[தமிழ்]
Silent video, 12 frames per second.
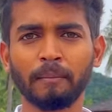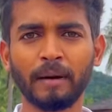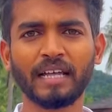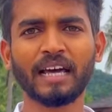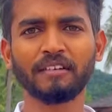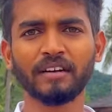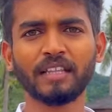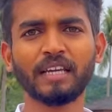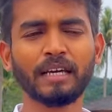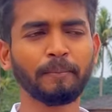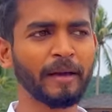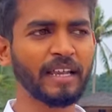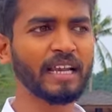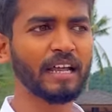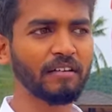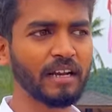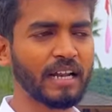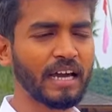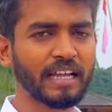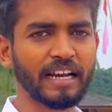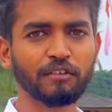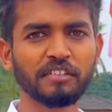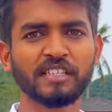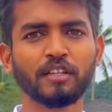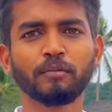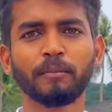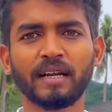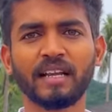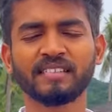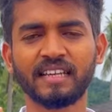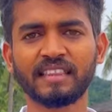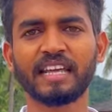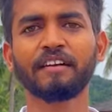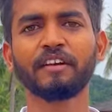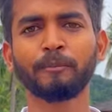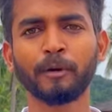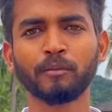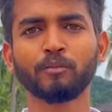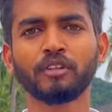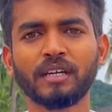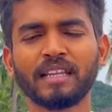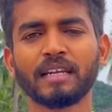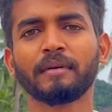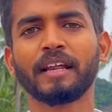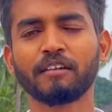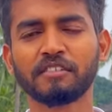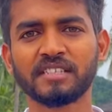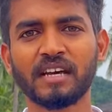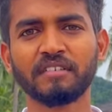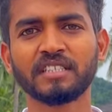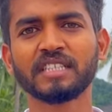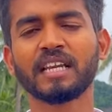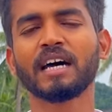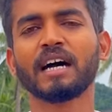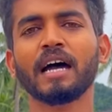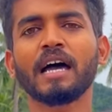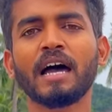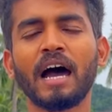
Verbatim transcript: பட் அதை வந்து பெரிய லெவலில் நாங்கள் ரெக்வஸ்ட் எதுவும் பண்ணல சரி தேவைப்படும் போது அதை நம்ம ரெக்வஸ்ட்டாக வச்சுக்கலாம்